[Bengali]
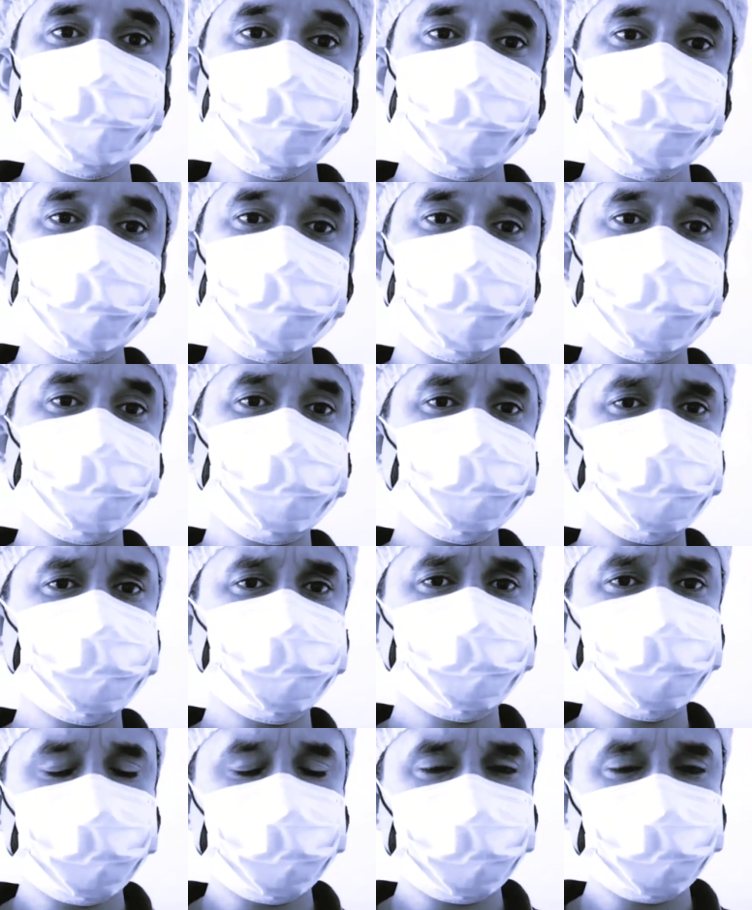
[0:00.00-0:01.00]
ওজন
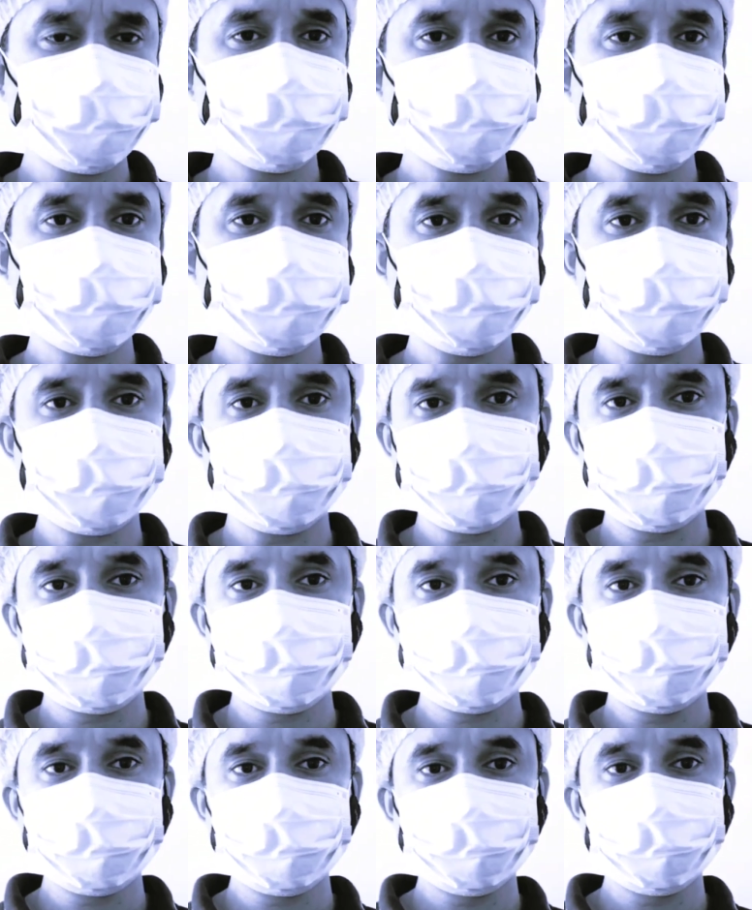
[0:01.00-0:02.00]
কিভাবে কমাবেন যাদের
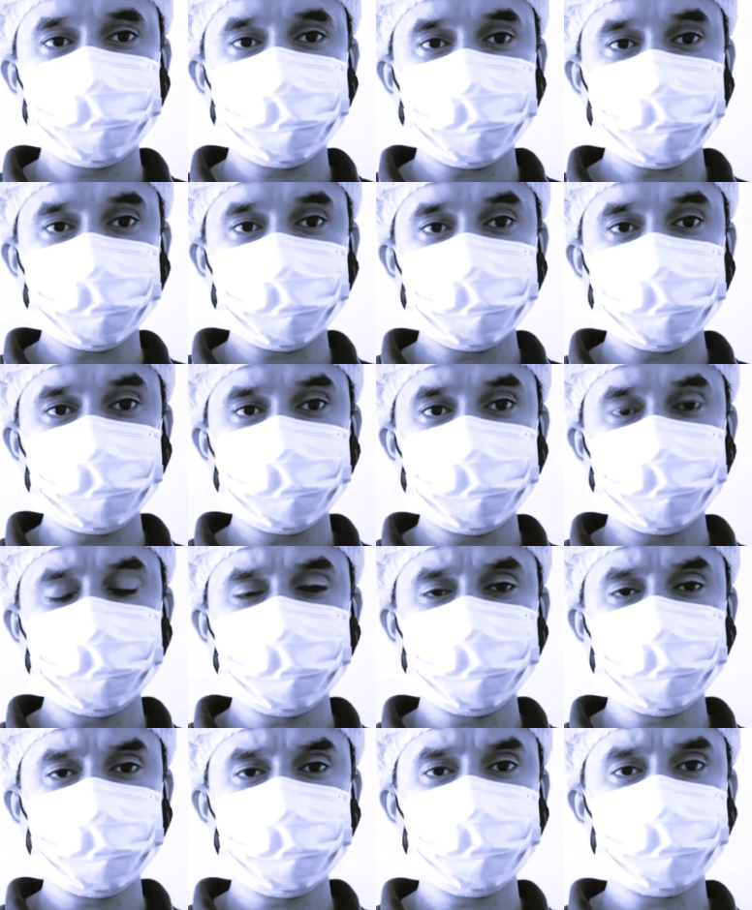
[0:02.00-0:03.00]
ওজন
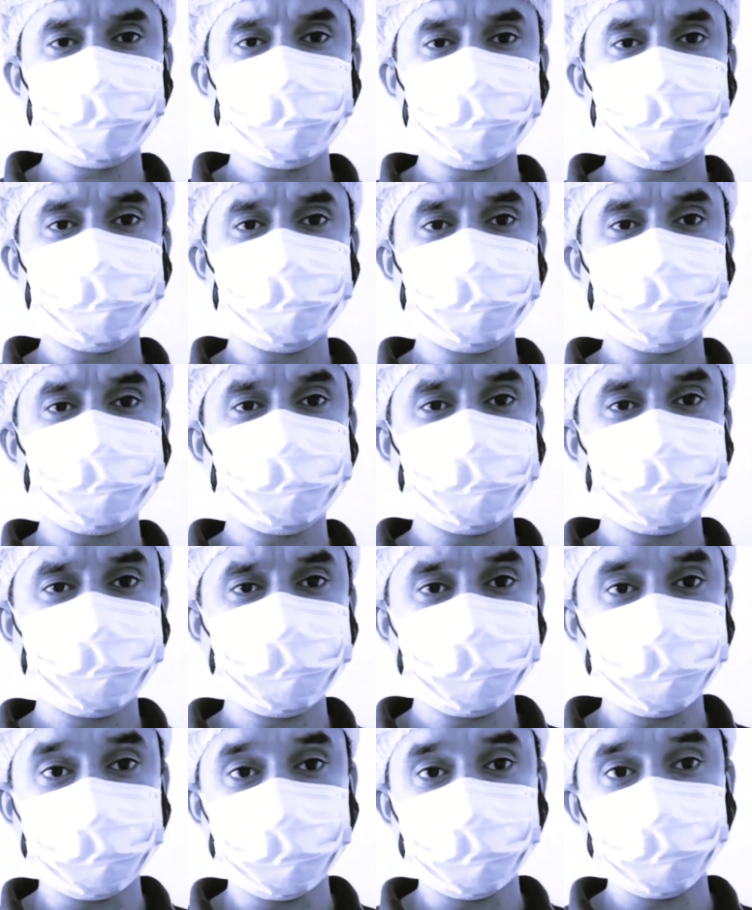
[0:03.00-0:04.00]
ইতিমধ্যে বেড়ে গেছে
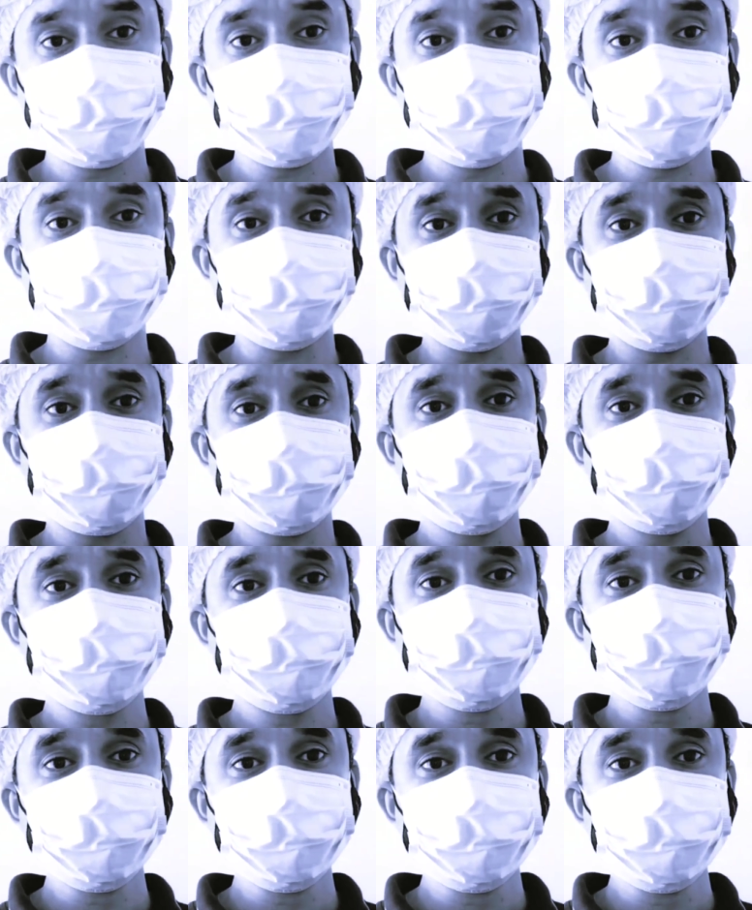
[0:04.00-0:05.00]
আপনারা ফিল
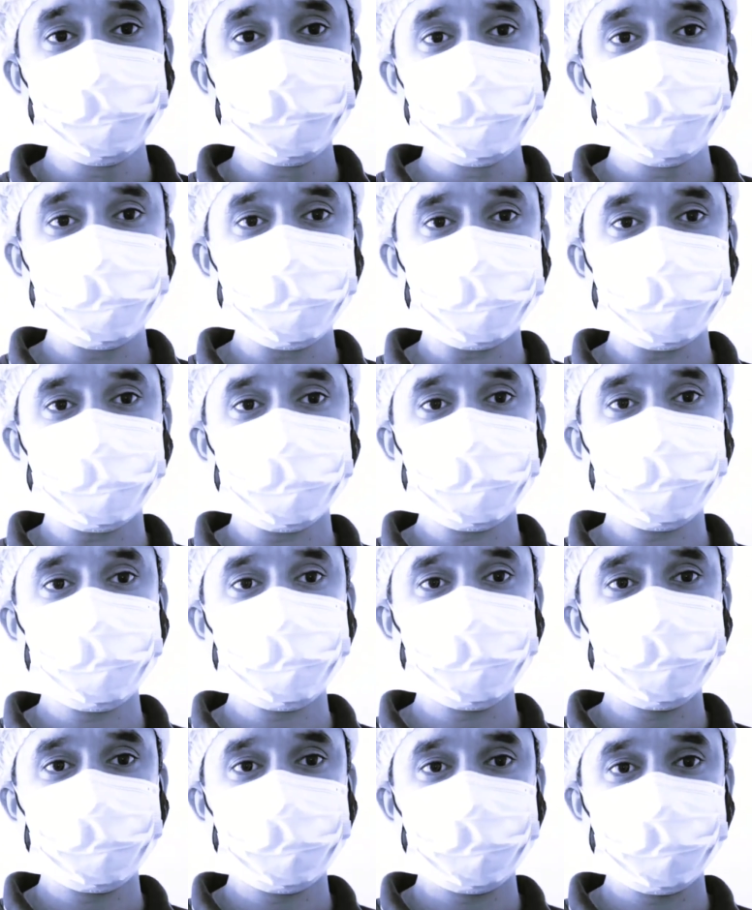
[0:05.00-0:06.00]
করছেন বা আপনারা
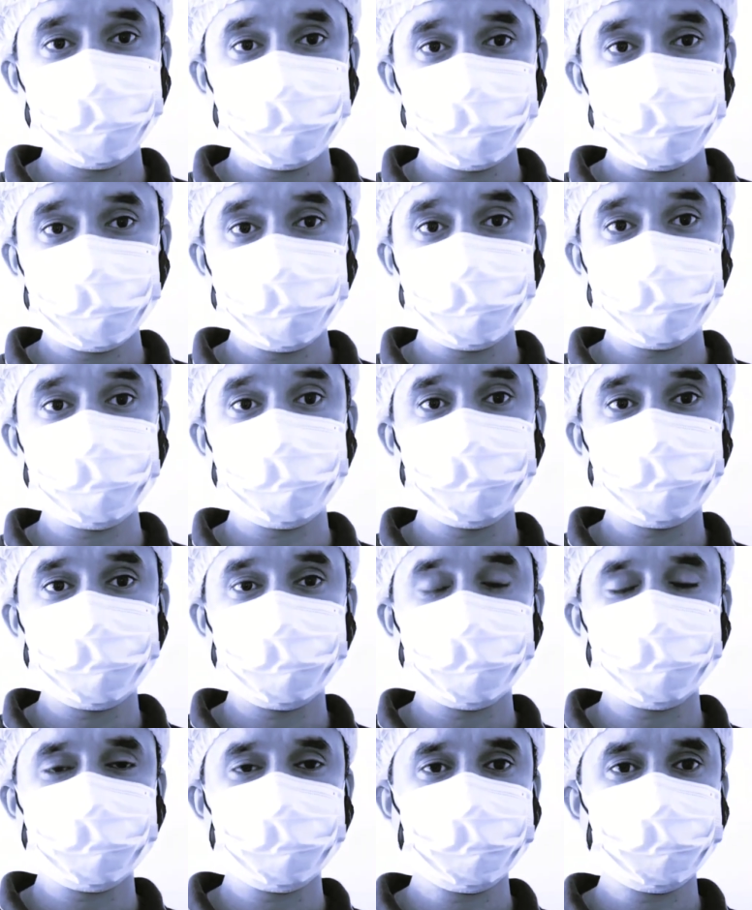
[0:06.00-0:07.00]
বুঝতে
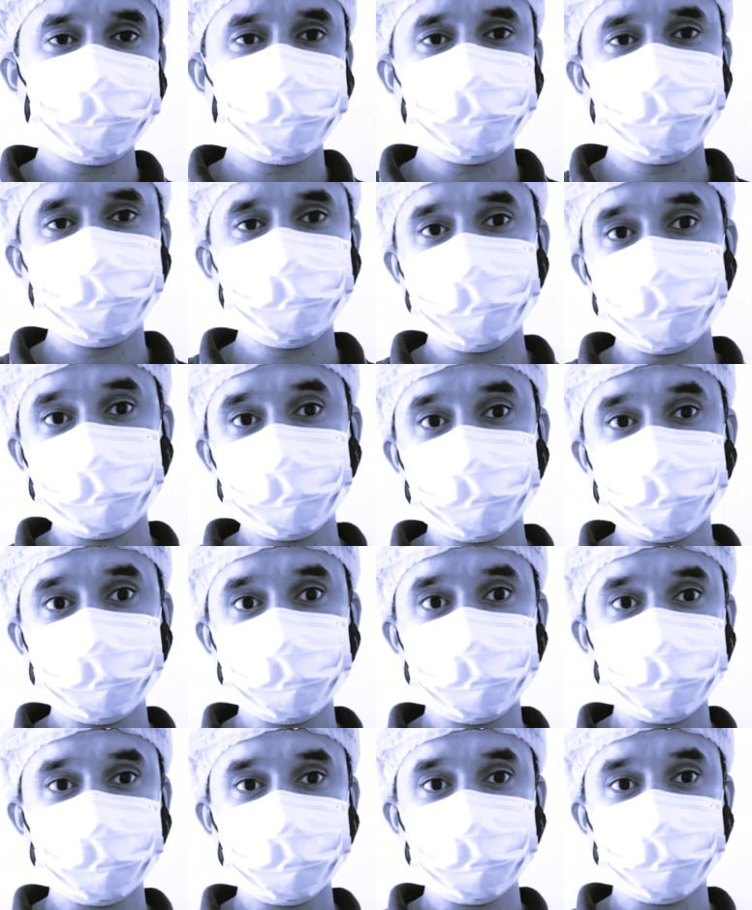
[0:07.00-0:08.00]
পারছেন যে আপনাদের ওজন
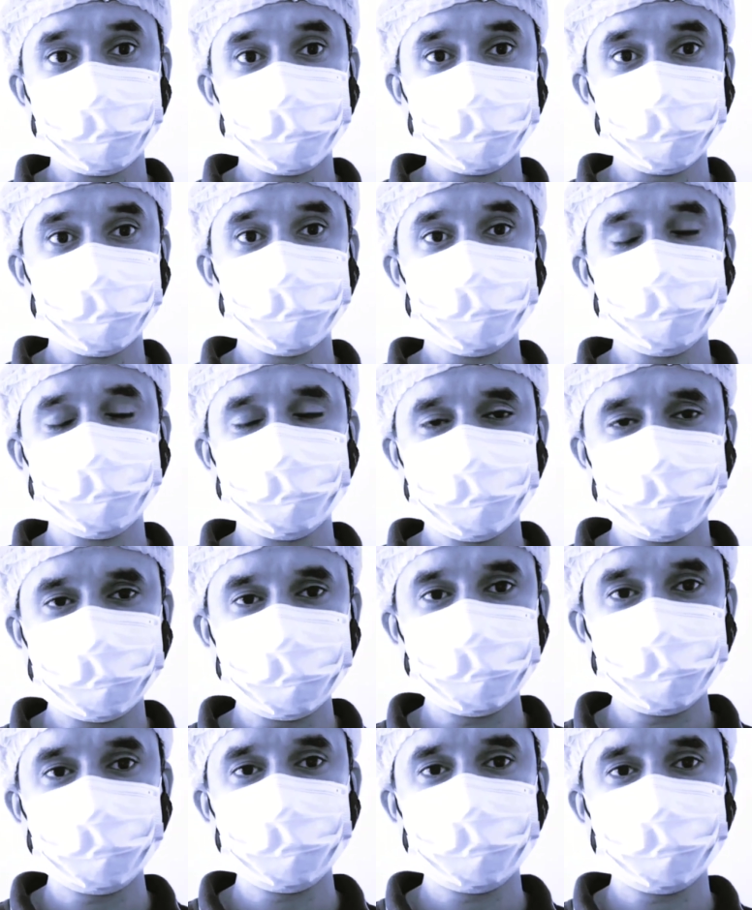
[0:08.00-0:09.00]
বেড়ে গেছে তা চলুন
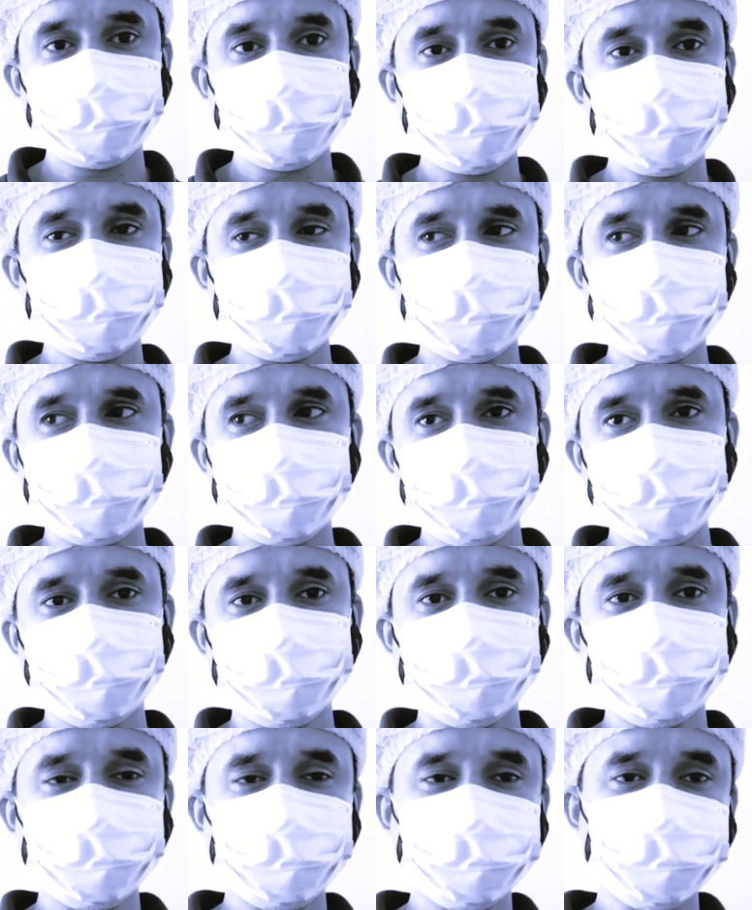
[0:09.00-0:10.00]
আজকে কিছু
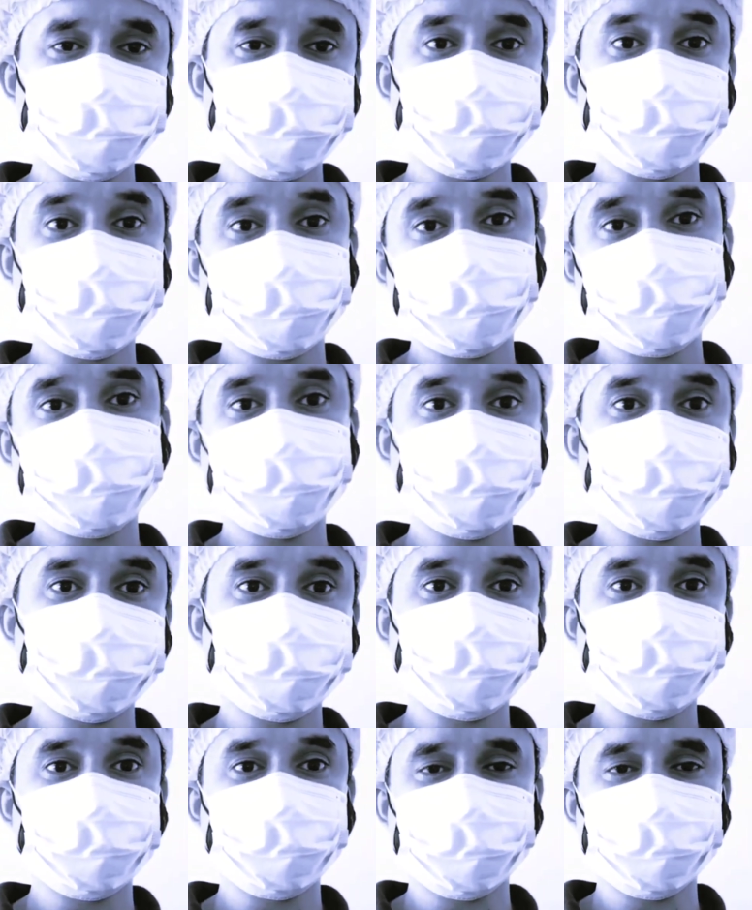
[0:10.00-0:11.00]
বিষয় নিয়ে
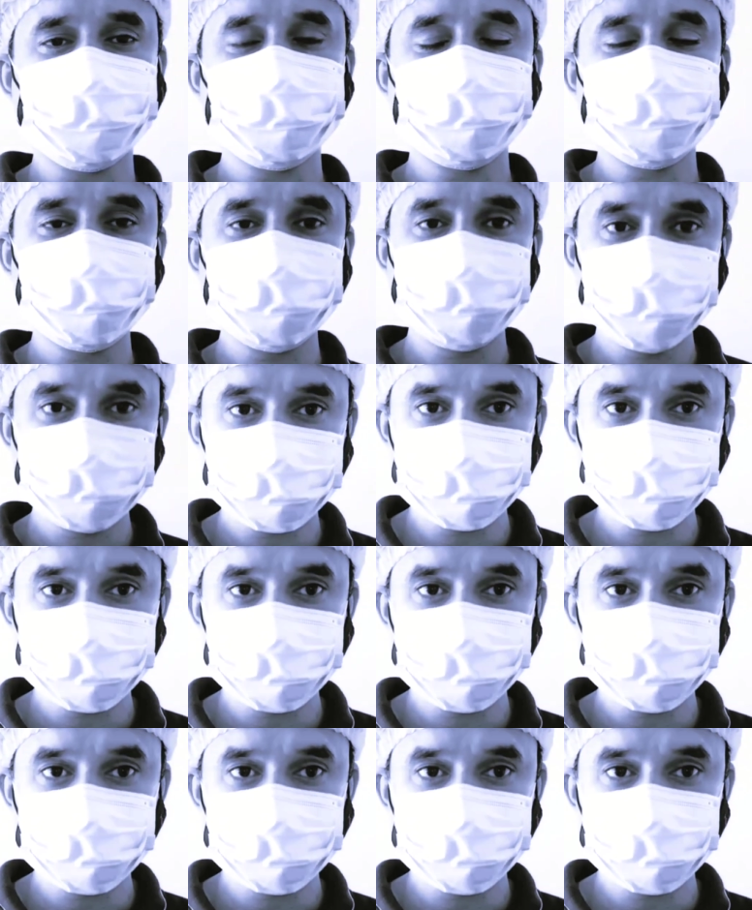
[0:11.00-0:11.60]
আলোচনা করা যাক